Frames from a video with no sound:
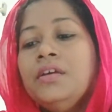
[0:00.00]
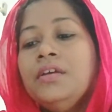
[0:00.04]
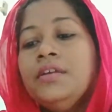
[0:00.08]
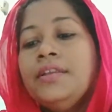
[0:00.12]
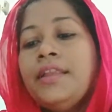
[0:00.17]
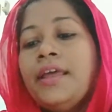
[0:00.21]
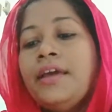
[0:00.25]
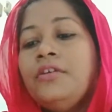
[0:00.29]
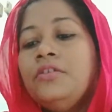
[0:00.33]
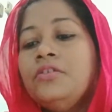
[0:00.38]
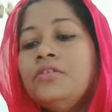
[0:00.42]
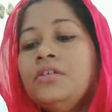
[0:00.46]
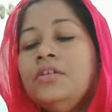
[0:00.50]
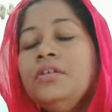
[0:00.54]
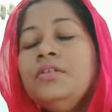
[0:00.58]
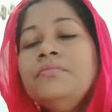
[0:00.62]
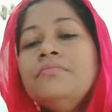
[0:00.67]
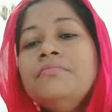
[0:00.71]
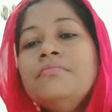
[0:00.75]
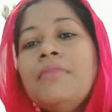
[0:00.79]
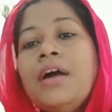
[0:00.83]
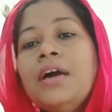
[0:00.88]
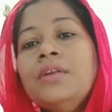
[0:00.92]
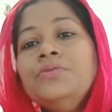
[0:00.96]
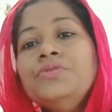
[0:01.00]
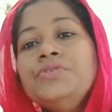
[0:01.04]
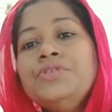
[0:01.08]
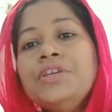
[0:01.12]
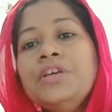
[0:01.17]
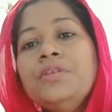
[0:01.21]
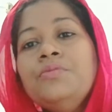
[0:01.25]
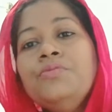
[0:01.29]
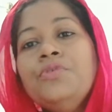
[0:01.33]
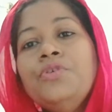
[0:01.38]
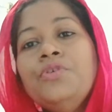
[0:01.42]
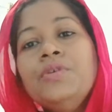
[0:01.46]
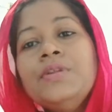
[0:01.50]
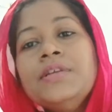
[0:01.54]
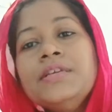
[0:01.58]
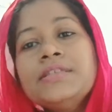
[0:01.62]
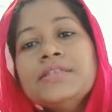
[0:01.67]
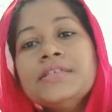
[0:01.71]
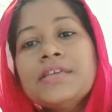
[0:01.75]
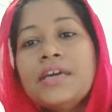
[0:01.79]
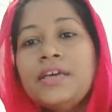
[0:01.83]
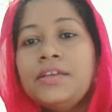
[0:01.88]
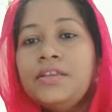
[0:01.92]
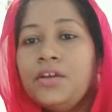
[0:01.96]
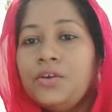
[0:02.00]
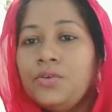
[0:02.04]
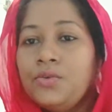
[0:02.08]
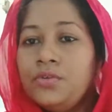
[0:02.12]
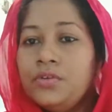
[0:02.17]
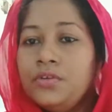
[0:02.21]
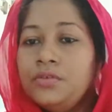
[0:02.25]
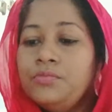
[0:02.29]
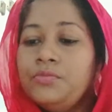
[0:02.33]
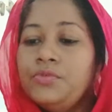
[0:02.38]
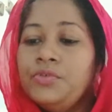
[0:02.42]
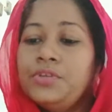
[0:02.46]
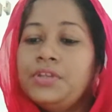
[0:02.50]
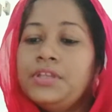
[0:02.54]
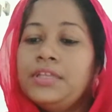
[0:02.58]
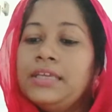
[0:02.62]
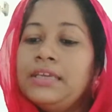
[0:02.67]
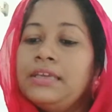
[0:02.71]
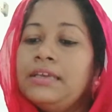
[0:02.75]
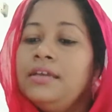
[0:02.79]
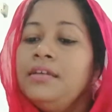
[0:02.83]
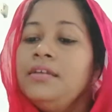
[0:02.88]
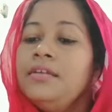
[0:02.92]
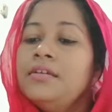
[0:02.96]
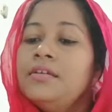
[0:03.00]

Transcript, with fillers: দেখো মানুষের মৌলিক চাহিদাগুলোর মধ্যে